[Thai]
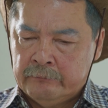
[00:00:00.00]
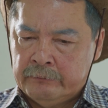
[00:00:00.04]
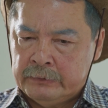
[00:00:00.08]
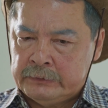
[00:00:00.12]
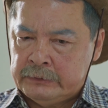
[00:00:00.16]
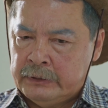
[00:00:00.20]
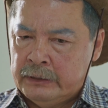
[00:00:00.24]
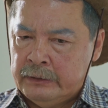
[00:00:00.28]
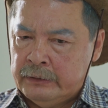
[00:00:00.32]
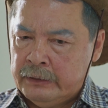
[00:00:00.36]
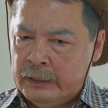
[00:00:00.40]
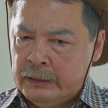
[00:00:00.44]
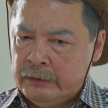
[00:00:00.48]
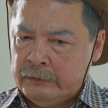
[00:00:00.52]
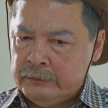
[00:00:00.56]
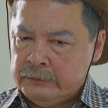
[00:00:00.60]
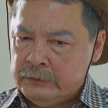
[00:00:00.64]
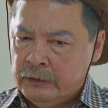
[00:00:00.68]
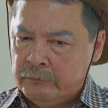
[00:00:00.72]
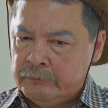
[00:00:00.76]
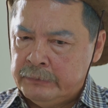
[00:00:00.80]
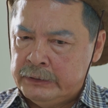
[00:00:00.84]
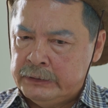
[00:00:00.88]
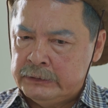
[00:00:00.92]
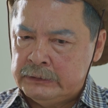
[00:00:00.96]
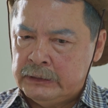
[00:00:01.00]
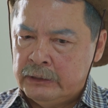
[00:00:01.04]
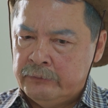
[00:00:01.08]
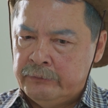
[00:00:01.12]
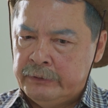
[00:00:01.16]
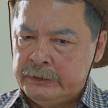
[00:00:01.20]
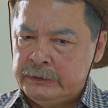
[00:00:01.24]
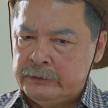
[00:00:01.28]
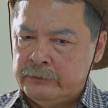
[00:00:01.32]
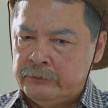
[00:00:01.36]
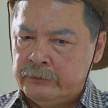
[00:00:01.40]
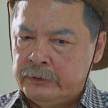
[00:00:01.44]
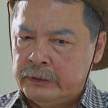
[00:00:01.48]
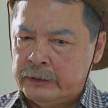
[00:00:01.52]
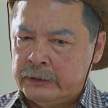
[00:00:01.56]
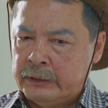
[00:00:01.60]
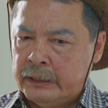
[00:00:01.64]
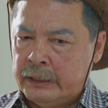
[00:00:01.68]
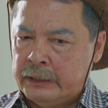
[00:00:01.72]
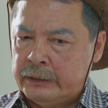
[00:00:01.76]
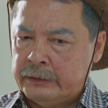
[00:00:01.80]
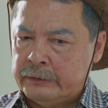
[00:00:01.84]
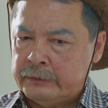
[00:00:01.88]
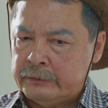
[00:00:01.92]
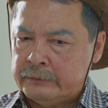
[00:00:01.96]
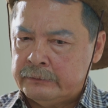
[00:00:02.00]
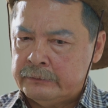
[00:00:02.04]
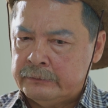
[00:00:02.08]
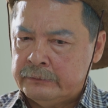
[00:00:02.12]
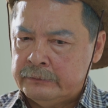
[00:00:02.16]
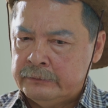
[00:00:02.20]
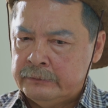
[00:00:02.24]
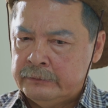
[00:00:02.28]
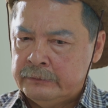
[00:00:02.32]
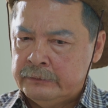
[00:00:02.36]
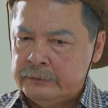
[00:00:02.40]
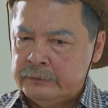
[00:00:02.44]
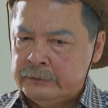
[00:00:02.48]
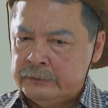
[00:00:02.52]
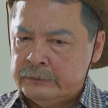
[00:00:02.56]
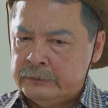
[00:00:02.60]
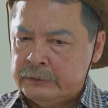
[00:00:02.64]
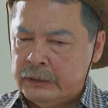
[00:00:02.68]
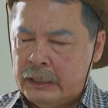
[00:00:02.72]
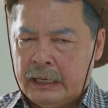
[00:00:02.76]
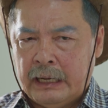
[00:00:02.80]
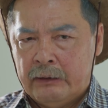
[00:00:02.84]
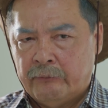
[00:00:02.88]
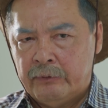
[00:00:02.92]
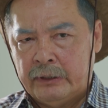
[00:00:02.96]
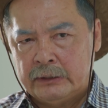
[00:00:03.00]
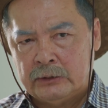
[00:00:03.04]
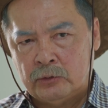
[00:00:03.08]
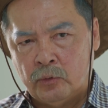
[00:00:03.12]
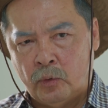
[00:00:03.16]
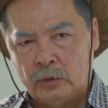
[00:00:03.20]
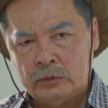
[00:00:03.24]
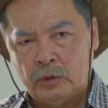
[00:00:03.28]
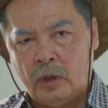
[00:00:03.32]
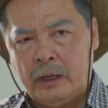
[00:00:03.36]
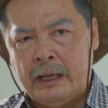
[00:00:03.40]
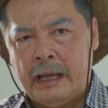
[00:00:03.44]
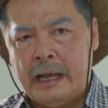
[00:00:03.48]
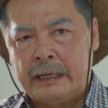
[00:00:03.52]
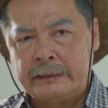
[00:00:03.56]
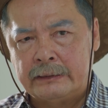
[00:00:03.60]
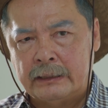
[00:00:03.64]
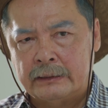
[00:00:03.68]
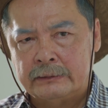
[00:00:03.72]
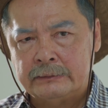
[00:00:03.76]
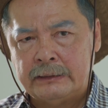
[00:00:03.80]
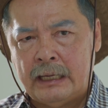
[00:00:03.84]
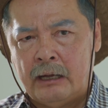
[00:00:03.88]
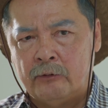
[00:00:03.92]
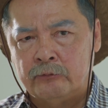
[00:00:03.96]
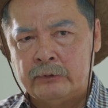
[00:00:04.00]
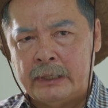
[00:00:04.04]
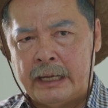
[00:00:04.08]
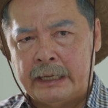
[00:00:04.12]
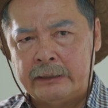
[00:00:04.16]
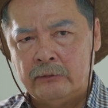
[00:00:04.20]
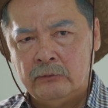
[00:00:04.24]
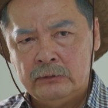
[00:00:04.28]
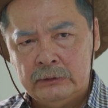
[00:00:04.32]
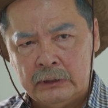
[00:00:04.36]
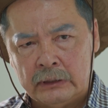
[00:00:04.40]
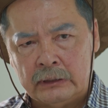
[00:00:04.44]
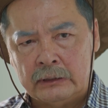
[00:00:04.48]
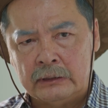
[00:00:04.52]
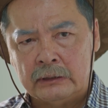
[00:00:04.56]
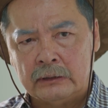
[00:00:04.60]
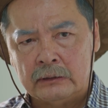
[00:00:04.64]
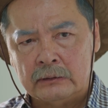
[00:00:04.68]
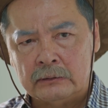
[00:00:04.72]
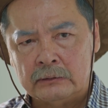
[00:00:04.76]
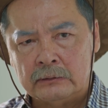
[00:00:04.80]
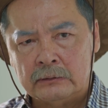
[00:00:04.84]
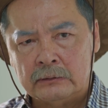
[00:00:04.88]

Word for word: ว่าที่รักก็จะมีชีวิตอยู่ยังไงถ้าหากว่าตัวต้องห่างจากเจ้านายของเธอ